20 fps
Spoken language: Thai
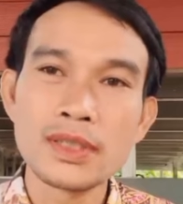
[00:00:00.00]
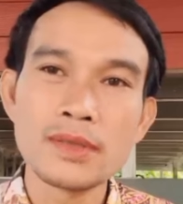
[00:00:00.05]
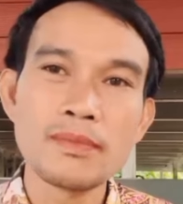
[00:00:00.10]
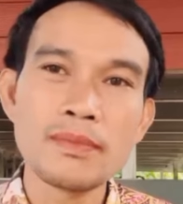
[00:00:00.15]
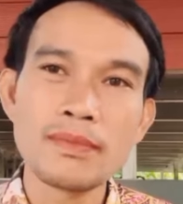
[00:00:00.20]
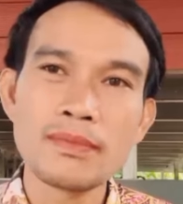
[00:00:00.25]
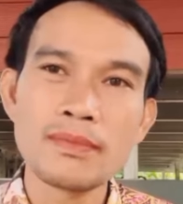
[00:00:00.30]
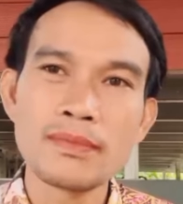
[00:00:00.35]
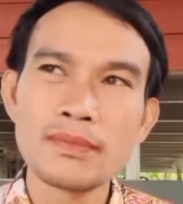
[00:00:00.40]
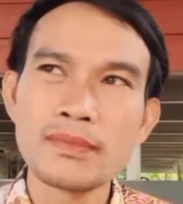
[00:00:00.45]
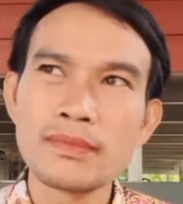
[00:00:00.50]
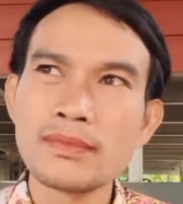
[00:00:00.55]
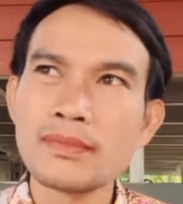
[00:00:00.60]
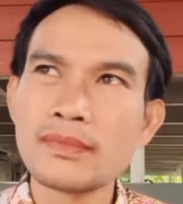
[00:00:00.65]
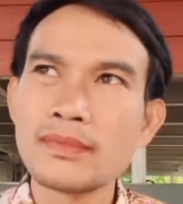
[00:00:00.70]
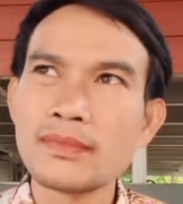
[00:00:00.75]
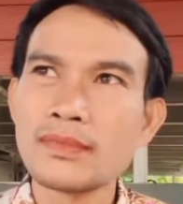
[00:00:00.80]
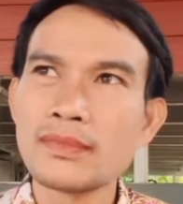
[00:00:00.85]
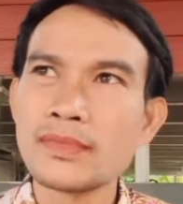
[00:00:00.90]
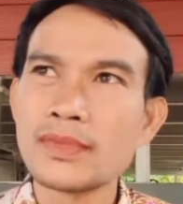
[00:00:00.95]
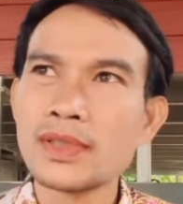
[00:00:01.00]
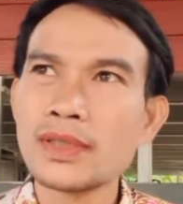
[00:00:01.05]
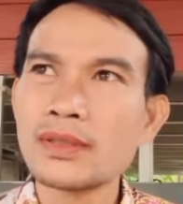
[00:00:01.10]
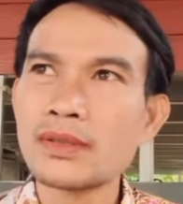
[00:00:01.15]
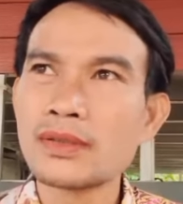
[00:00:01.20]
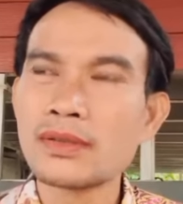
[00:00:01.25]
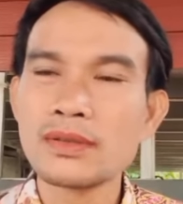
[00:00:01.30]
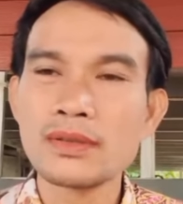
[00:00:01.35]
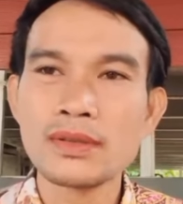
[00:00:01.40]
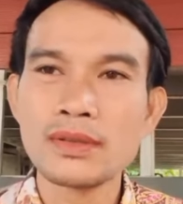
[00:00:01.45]
อหรือ
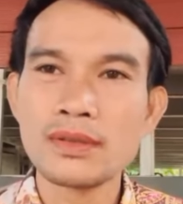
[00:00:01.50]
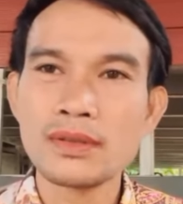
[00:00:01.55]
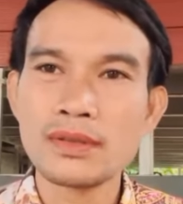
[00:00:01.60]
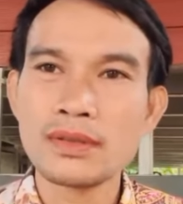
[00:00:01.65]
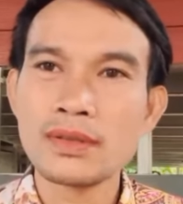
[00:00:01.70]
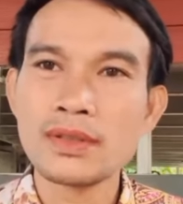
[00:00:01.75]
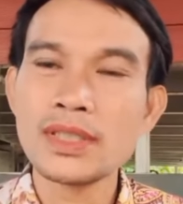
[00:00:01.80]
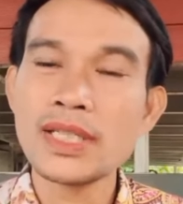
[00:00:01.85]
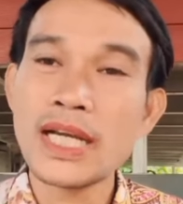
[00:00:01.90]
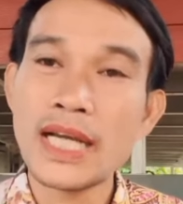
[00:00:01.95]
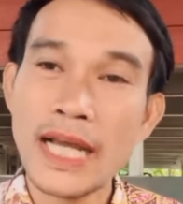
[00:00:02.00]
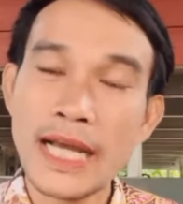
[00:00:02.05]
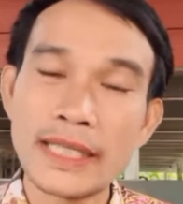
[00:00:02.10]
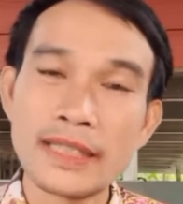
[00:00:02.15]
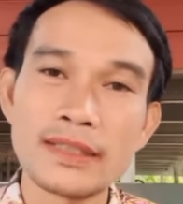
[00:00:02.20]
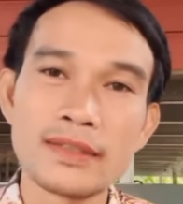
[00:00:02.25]
หรือยังไง